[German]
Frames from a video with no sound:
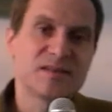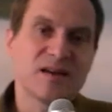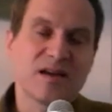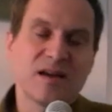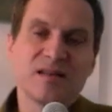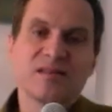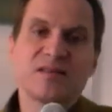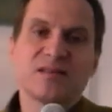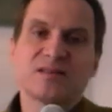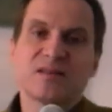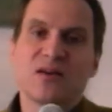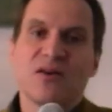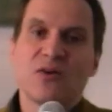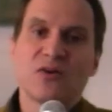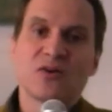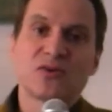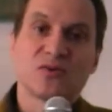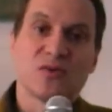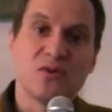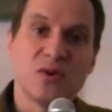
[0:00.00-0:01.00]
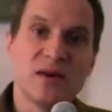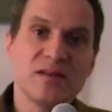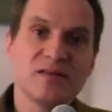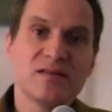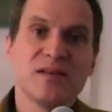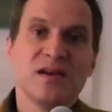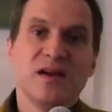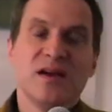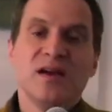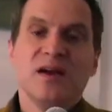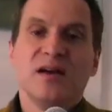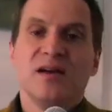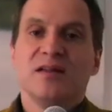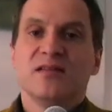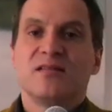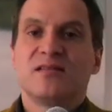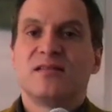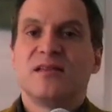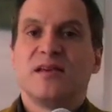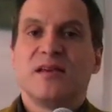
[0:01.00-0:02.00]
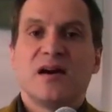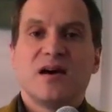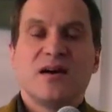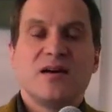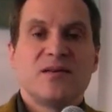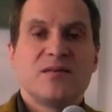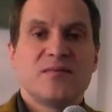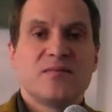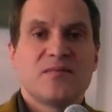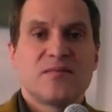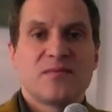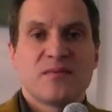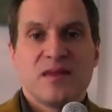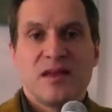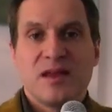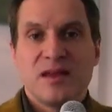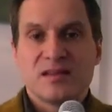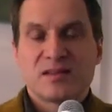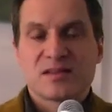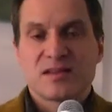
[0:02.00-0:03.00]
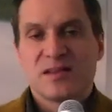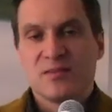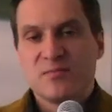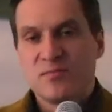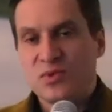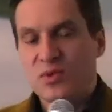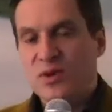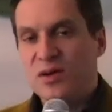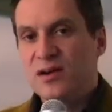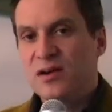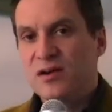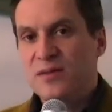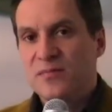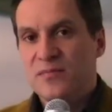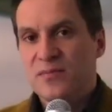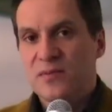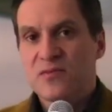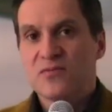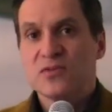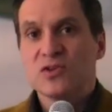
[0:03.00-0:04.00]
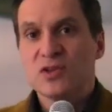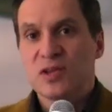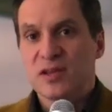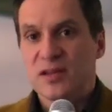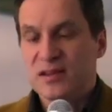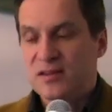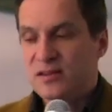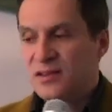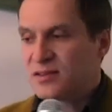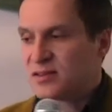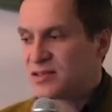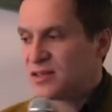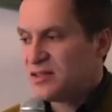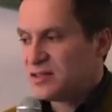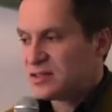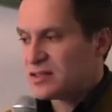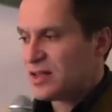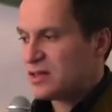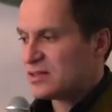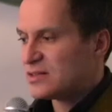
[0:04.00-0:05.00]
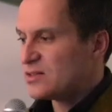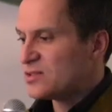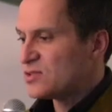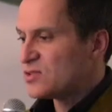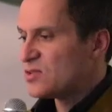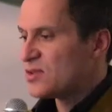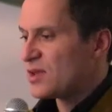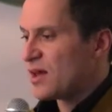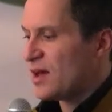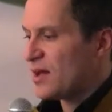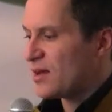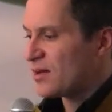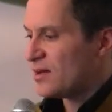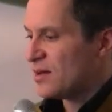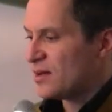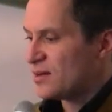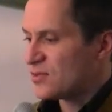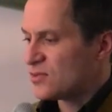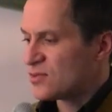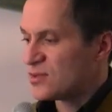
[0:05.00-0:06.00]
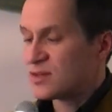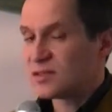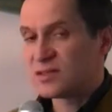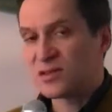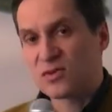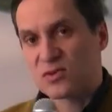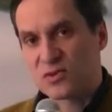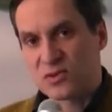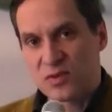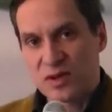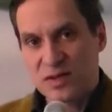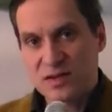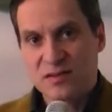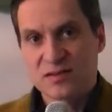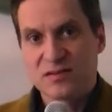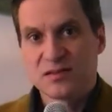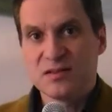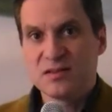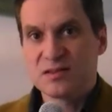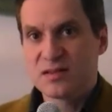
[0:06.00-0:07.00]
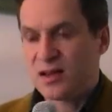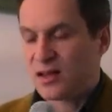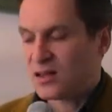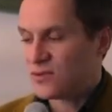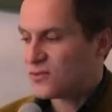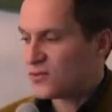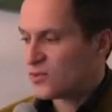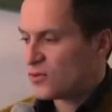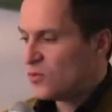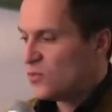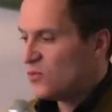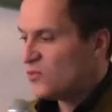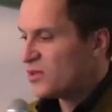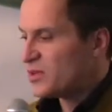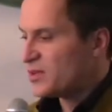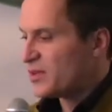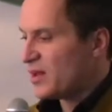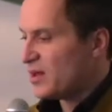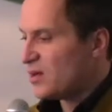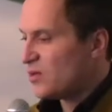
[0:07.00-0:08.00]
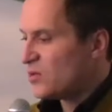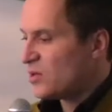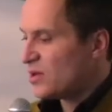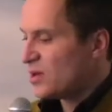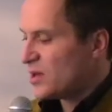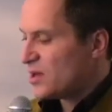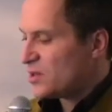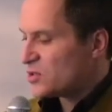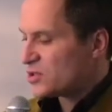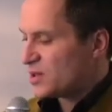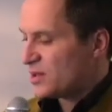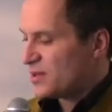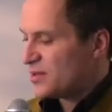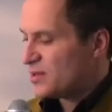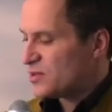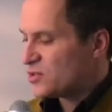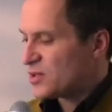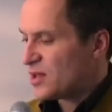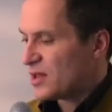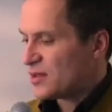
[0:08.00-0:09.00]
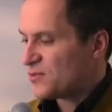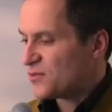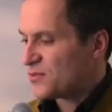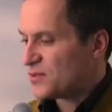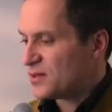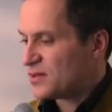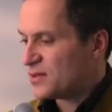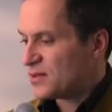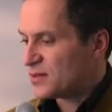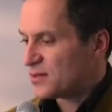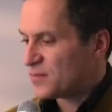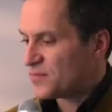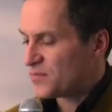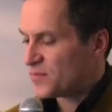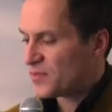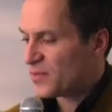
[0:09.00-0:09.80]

daran, dass auch dort der einzelne Bürger versteckte Zinslasten zu tragen hat und dass auch dort diese Art von Umverteilung ständig stattfindet.